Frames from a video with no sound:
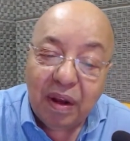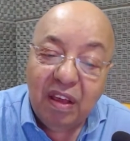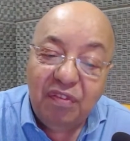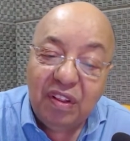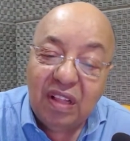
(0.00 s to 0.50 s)

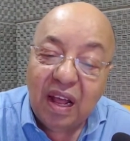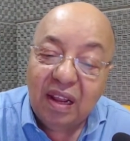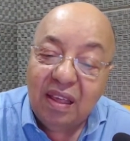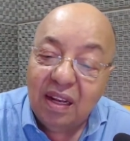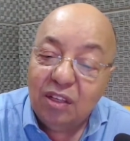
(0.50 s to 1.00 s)
para
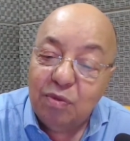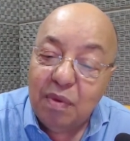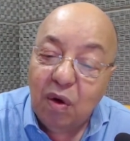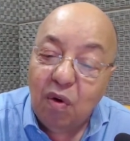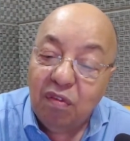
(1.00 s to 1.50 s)
evitar que
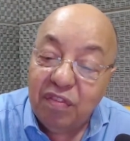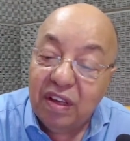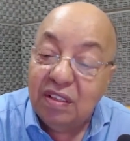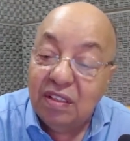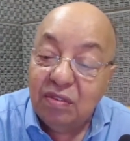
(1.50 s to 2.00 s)
eles me
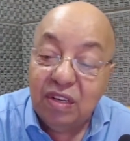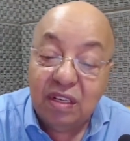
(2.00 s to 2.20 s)
convençam